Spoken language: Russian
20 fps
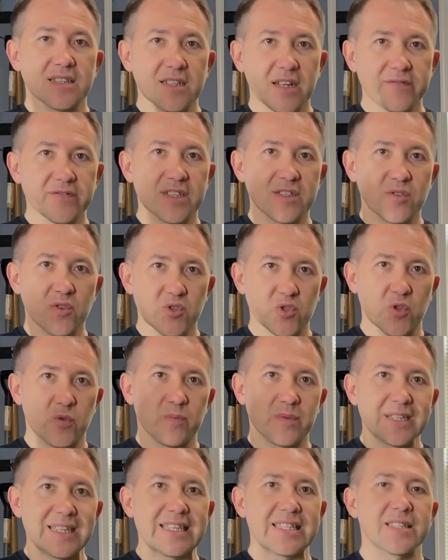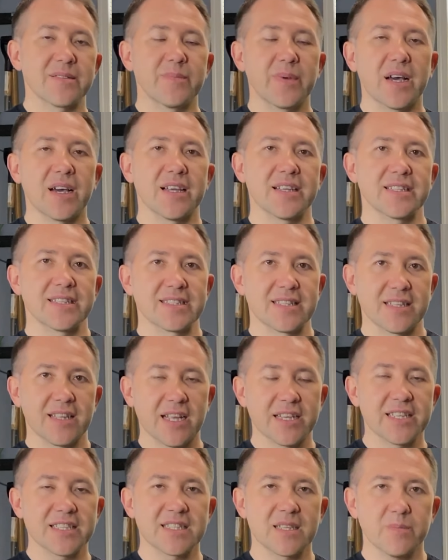Главное то, что мы для себя эти
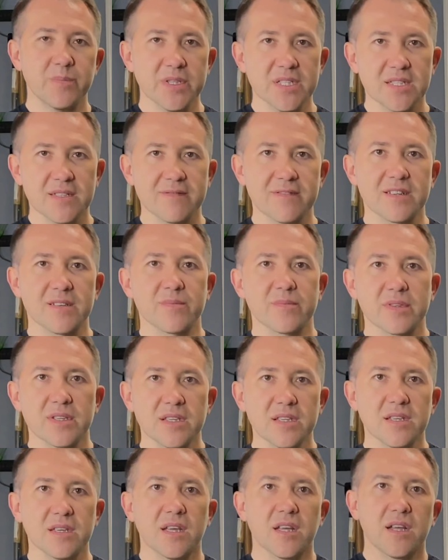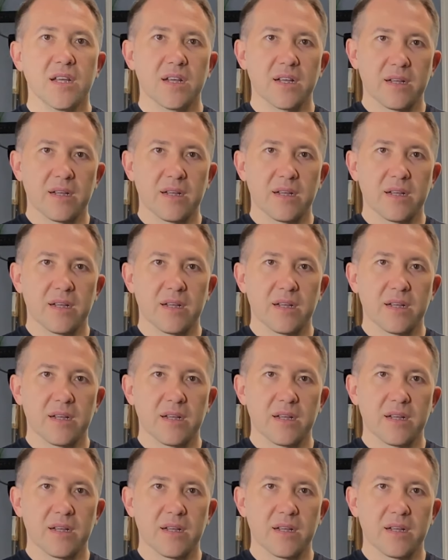задачи записываем и